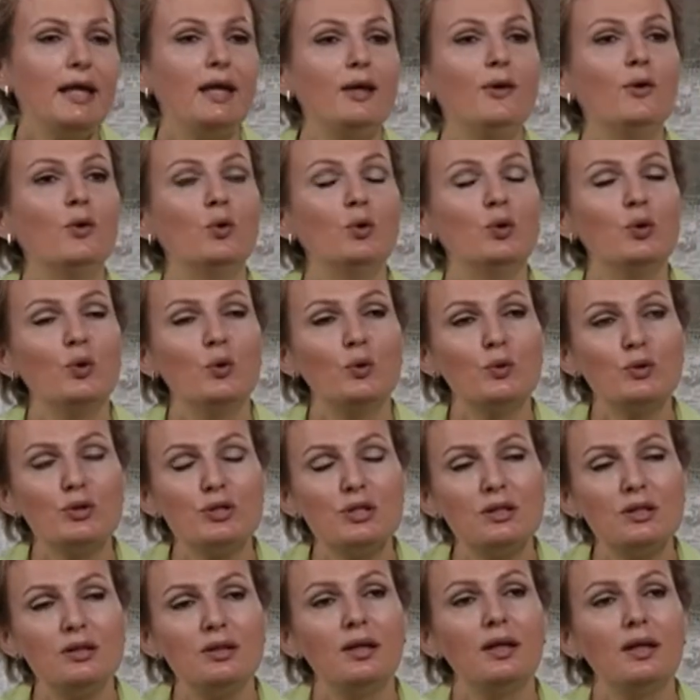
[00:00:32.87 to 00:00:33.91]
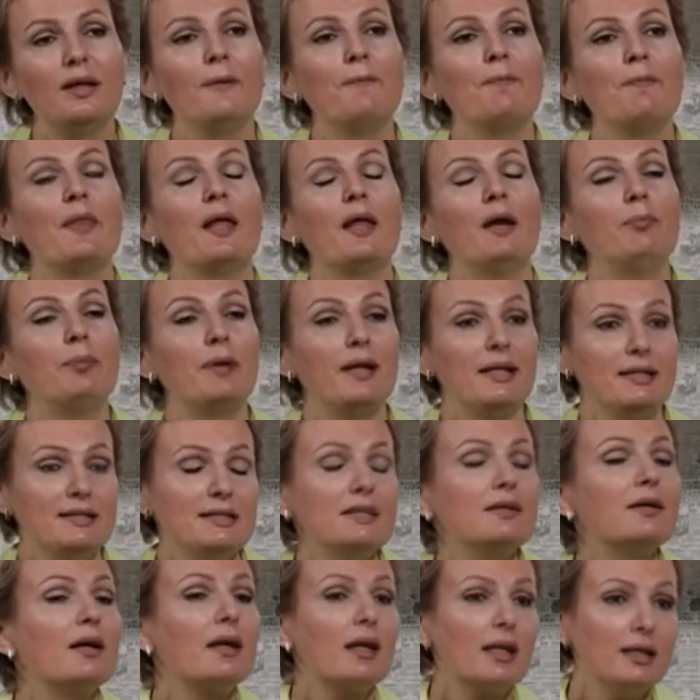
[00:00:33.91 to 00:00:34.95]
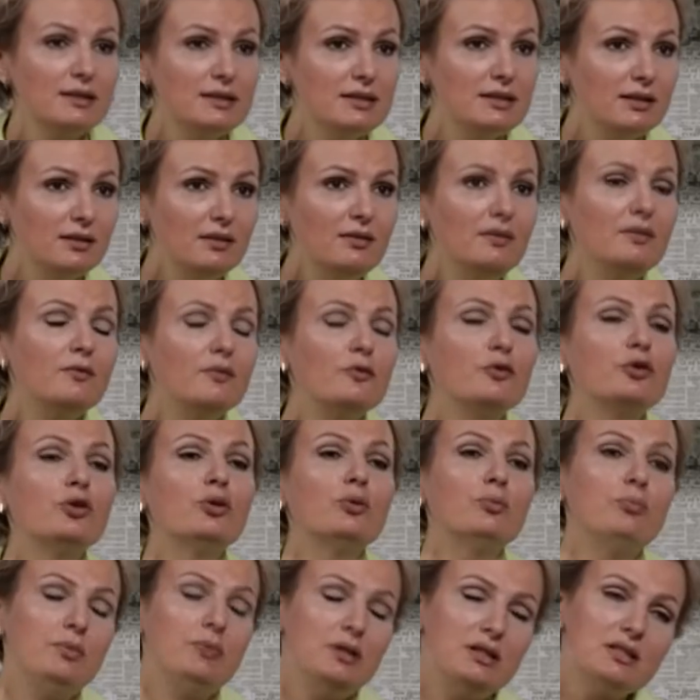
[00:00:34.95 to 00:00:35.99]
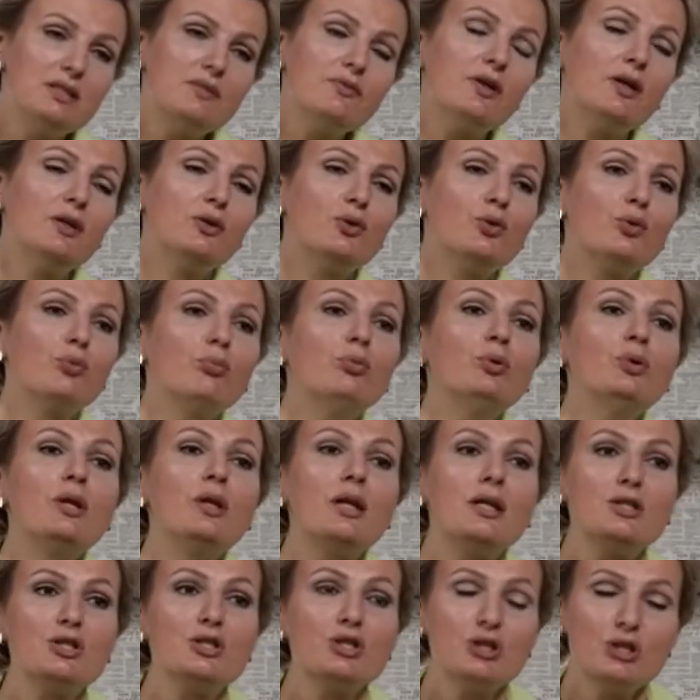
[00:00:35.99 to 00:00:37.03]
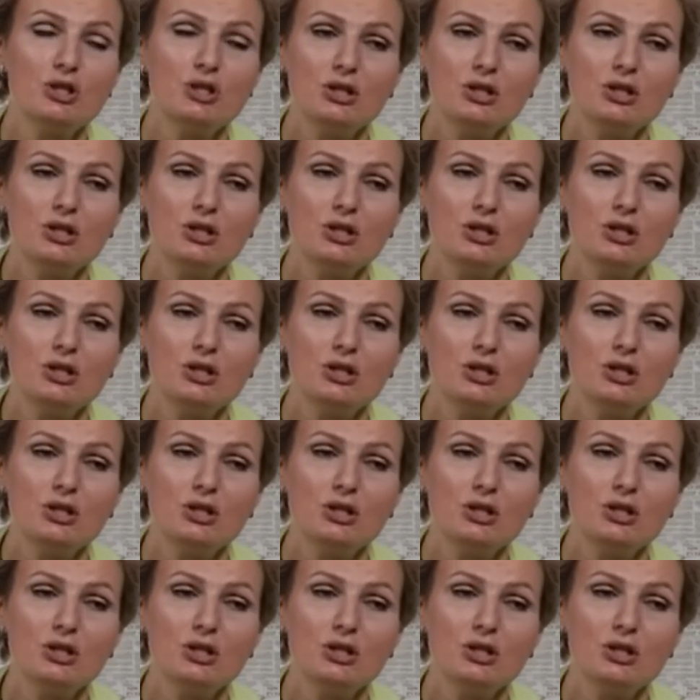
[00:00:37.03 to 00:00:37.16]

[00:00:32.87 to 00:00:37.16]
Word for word: И он должен пройти карантин в том месте, в котором он раньше